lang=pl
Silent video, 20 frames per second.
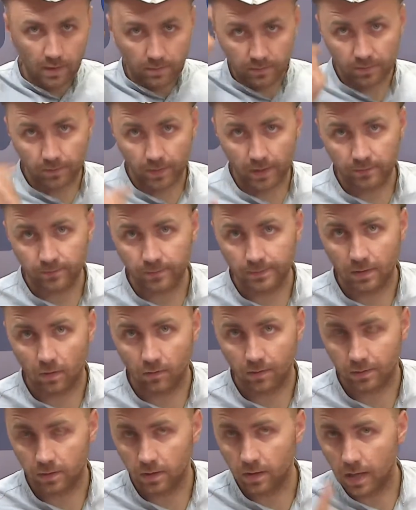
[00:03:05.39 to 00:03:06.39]
Nie wiem, czy Państwo
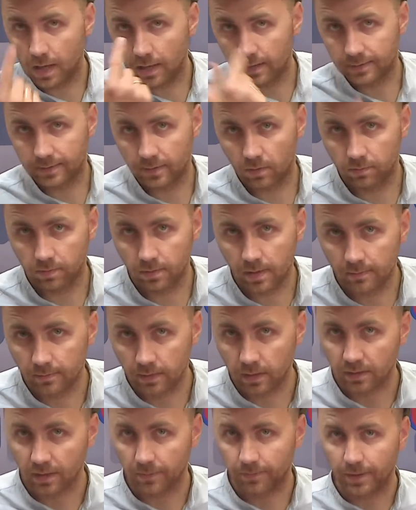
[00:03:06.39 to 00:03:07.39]
zauważyli, ale
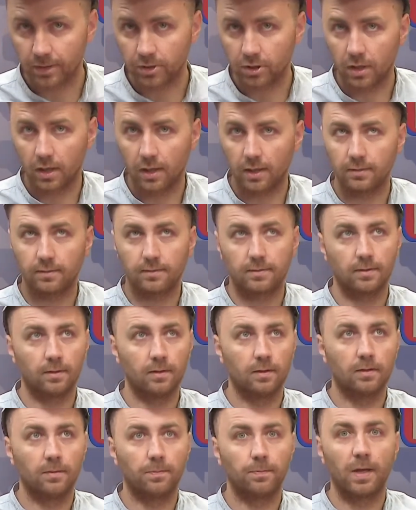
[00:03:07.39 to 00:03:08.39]
zrobiłem tę czapeczkę
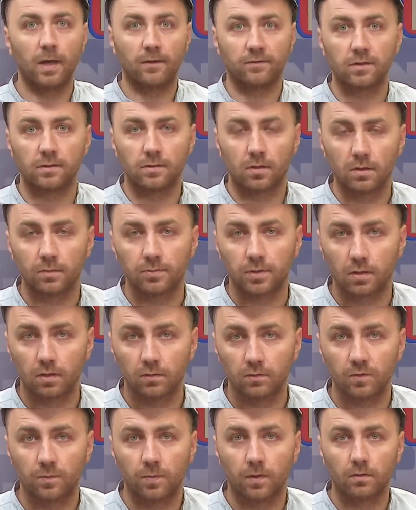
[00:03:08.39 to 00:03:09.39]
z pierwszej strony
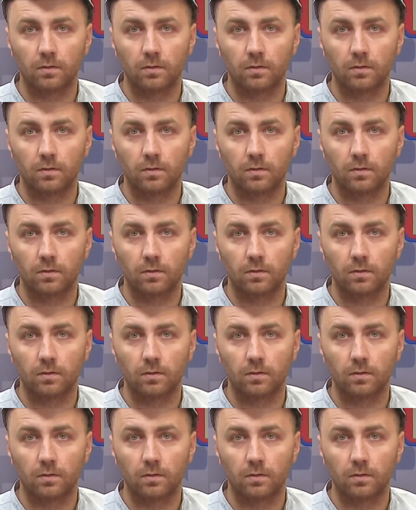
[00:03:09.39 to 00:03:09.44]
przeglądu